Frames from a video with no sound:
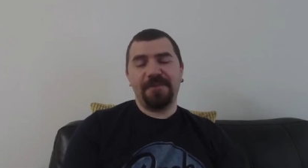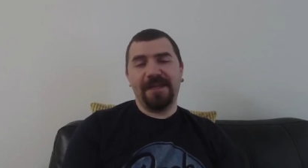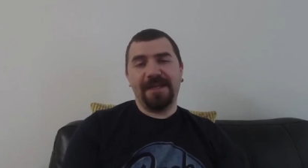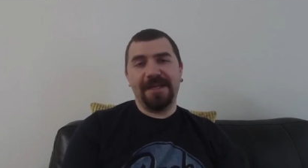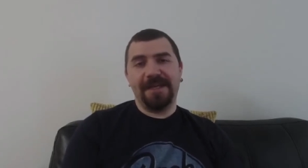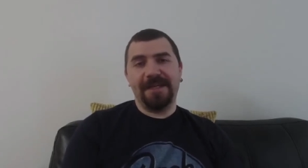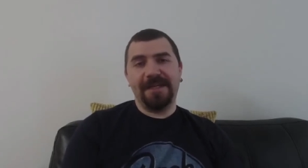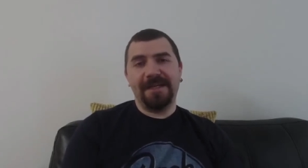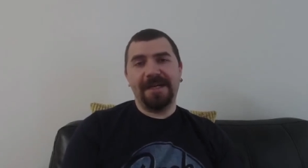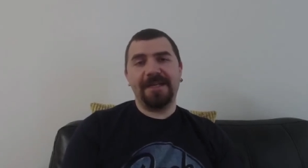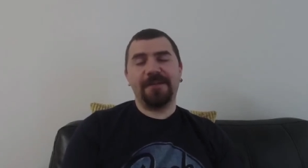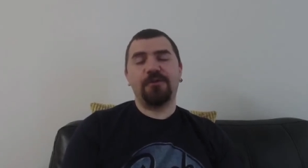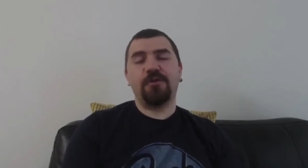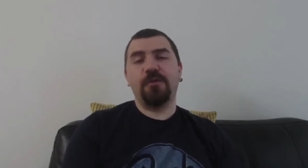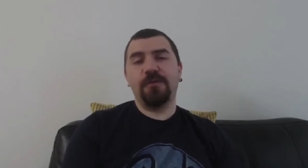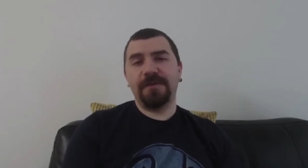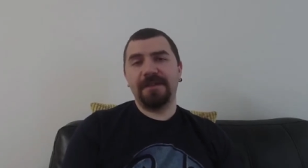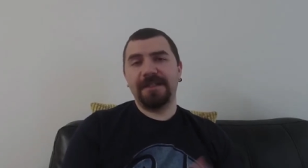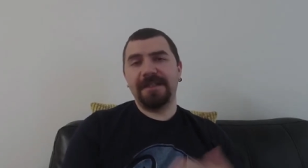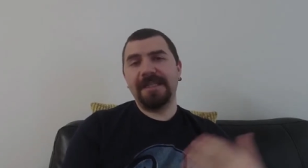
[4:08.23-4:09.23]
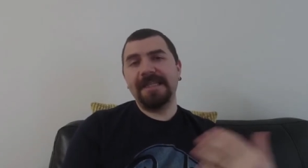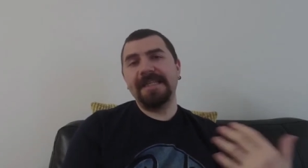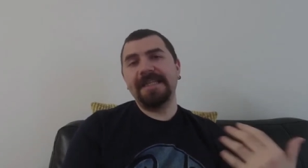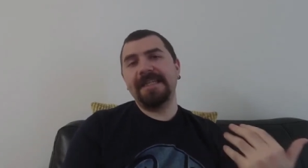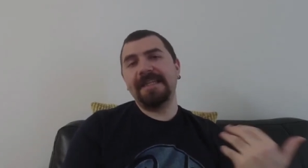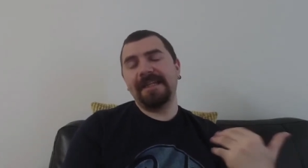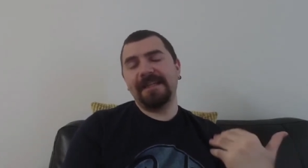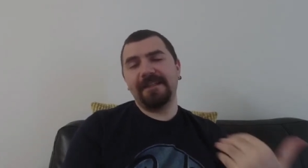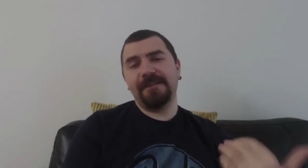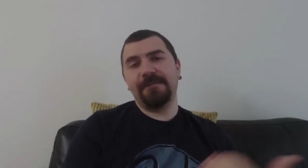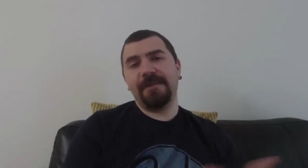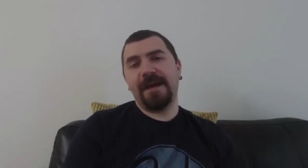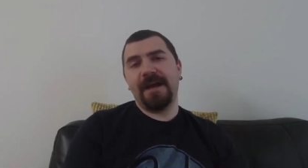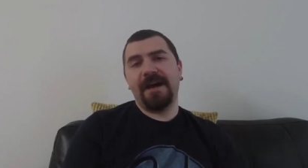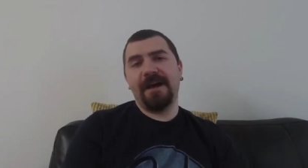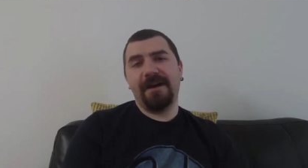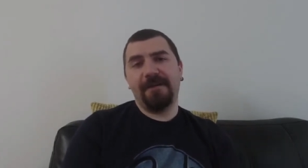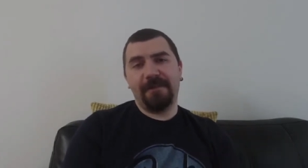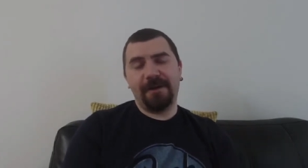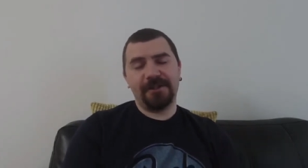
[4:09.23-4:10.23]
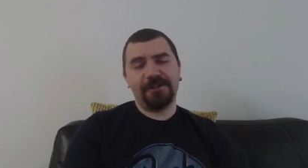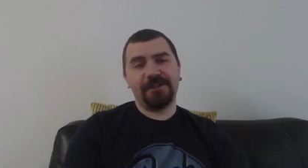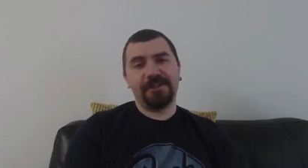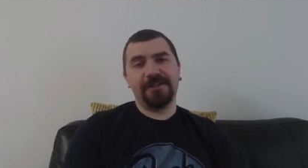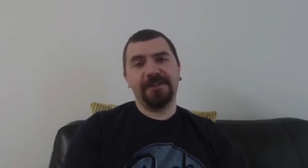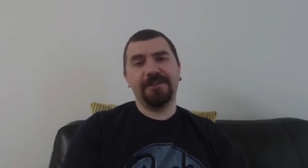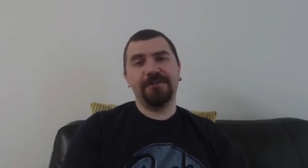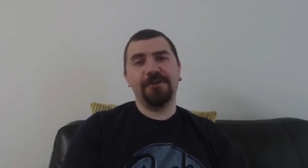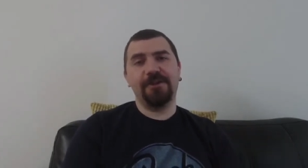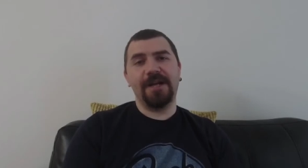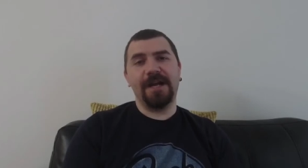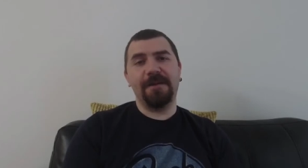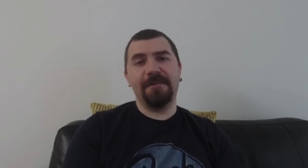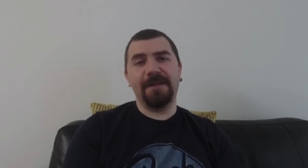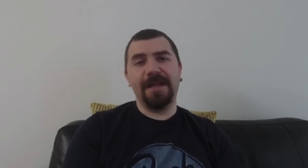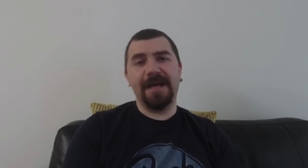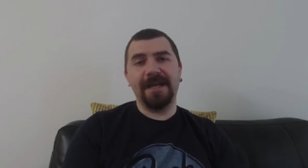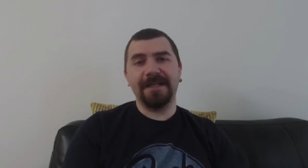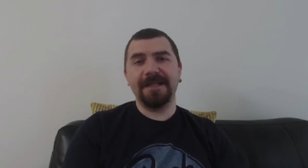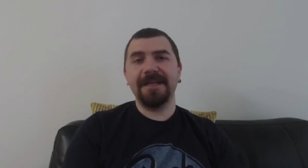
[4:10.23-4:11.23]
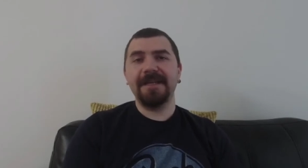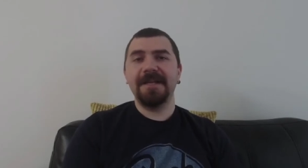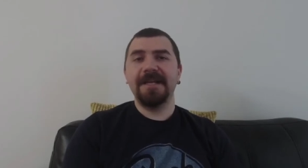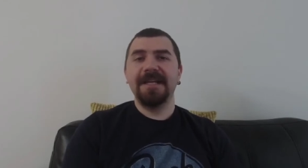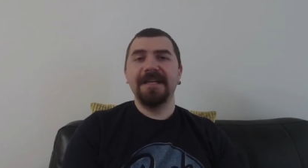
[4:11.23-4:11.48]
E, hani Covid'in ilk yayılmaya başladığı dönemlerde